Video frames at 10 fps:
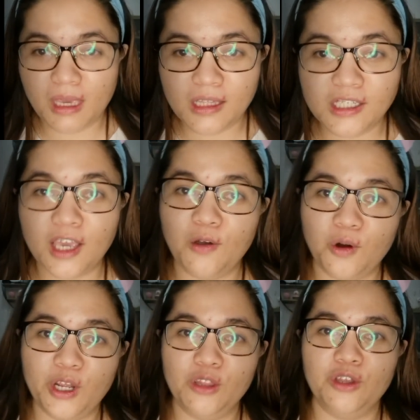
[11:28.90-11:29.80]
meats I
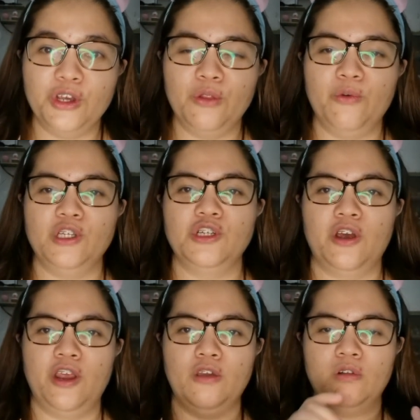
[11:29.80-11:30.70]
ordered, which
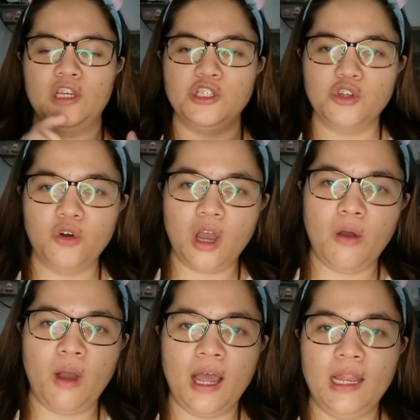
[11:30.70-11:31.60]
are yung lechong
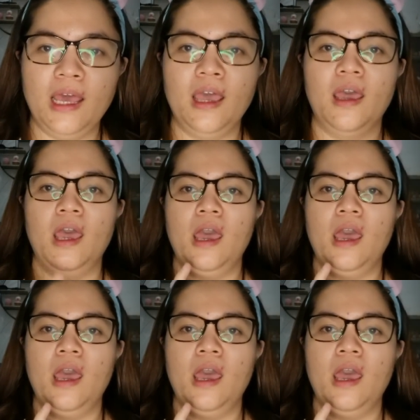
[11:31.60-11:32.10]
kawali,